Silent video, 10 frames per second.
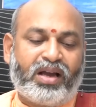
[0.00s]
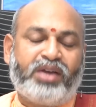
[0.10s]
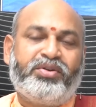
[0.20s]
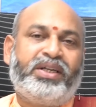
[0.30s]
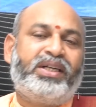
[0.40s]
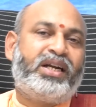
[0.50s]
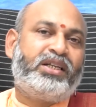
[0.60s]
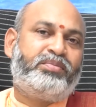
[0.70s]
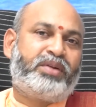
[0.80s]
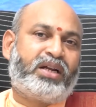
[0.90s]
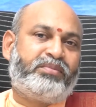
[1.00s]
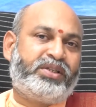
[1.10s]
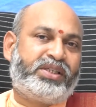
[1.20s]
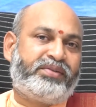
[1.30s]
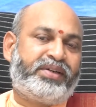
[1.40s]
అయ్యో ఇట్లాంటిది
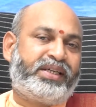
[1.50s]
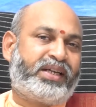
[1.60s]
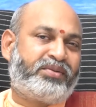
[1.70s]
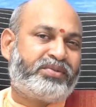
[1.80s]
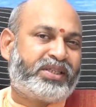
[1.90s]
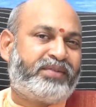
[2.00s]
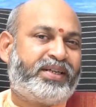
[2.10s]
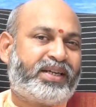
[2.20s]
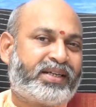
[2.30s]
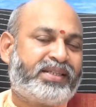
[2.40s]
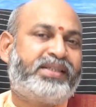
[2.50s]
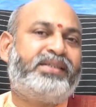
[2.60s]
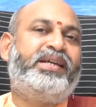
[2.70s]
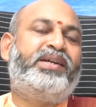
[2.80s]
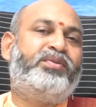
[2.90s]
ప్రారంభించేమేంటి అనవసరమైన
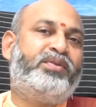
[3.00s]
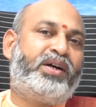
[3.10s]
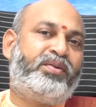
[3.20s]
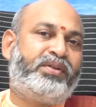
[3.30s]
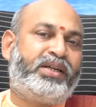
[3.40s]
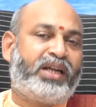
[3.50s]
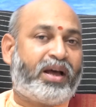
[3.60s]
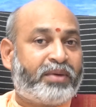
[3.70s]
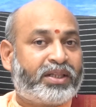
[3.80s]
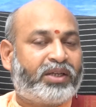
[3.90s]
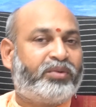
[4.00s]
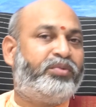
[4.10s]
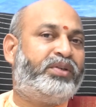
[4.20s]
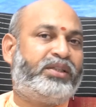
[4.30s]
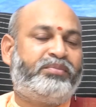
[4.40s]
రిస్క్ ఎక్కువగా ఉండే లాభాలు
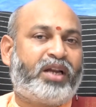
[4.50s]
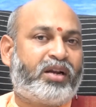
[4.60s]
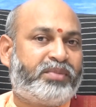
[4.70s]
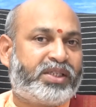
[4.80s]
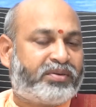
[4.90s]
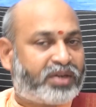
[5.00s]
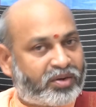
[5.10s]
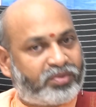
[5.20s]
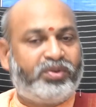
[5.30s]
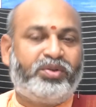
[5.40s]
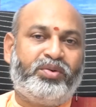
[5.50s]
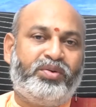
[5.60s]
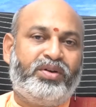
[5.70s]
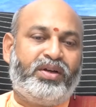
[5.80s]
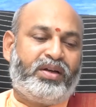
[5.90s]
తక్కువ ఉండేది ప్రారంభించామని అనుకుంటూ
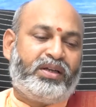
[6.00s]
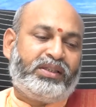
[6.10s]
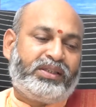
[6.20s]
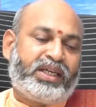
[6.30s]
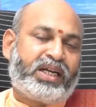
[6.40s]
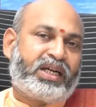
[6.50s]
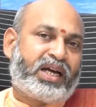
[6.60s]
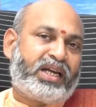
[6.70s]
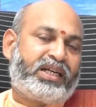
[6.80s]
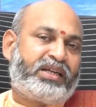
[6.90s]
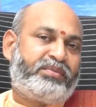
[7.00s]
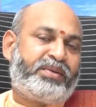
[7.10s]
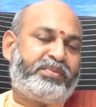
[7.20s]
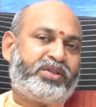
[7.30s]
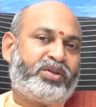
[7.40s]
తీరా కాలక్రమం
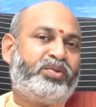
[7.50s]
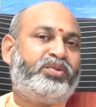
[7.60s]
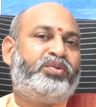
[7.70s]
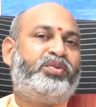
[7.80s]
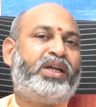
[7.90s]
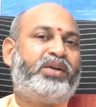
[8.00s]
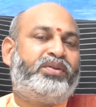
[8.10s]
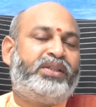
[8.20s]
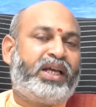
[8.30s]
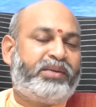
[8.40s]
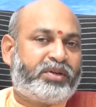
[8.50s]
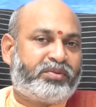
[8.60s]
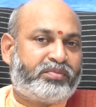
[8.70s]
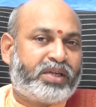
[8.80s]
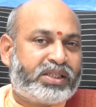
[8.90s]
అయిపోయి జరుగుతూ ఉన్న కొద్దిగానే మనం
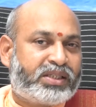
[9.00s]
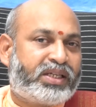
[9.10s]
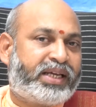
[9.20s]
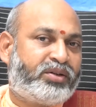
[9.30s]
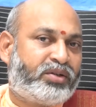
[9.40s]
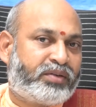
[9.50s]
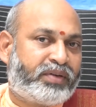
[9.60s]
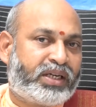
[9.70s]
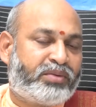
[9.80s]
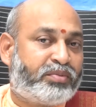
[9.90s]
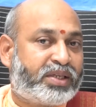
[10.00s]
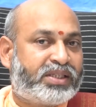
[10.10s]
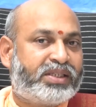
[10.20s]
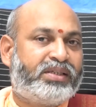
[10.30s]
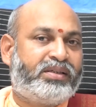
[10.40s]
మంచి లైన్లోకి వెళ్ళాము
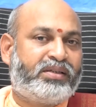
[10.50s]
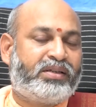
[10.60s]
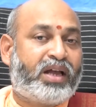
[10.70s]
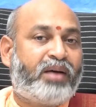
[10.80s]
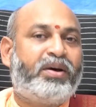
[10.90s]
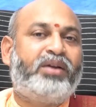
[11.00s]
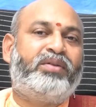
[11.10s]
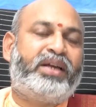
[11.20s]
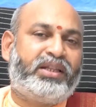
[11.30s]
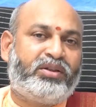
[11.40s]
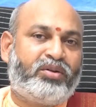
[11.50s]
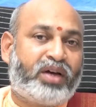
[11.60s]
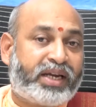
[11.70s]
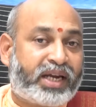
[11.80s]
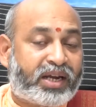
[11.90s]
మంచి లాభాలు ఉన్నాయి ఇందులో
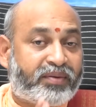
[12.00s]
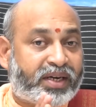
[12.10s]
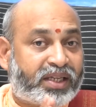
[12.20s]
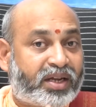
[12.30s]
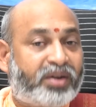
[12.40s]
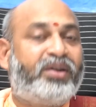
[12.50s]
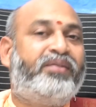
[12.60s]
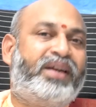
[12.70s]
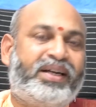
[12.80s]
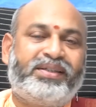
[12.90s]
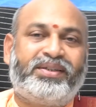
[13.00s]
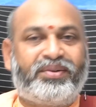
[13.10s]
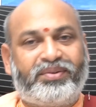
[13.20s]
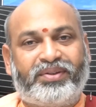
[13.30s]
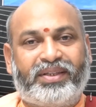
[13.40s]
అనేటువంటి దాంట్లోకి వెళ్ళడం
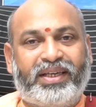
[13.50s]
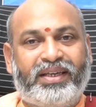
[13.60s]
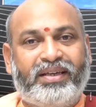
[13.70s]
జరుగుతుంది